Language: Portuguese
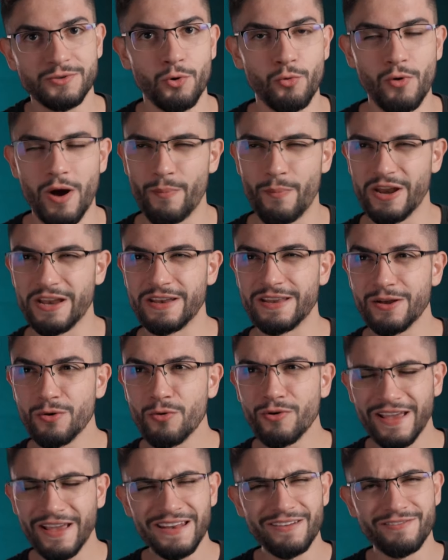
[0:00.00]
ou aprender
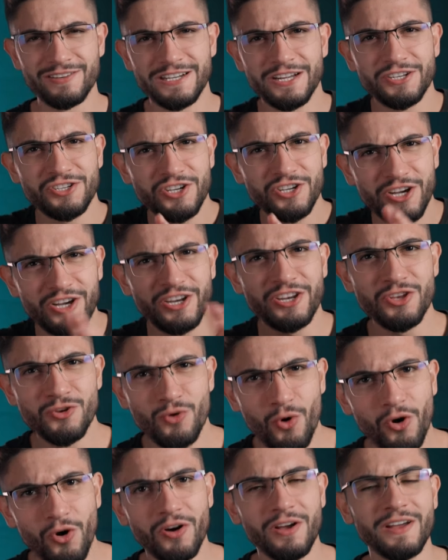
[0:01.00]
com quem na verdade
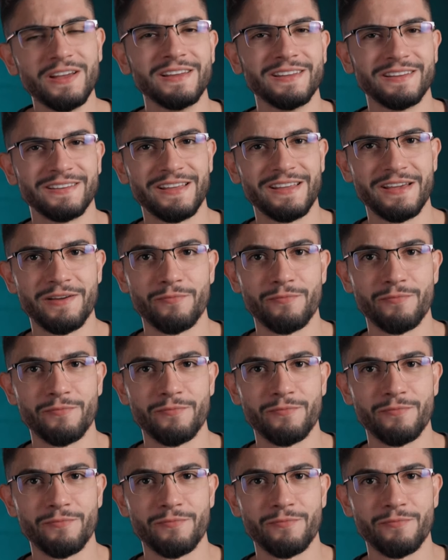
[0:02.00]
criou, né?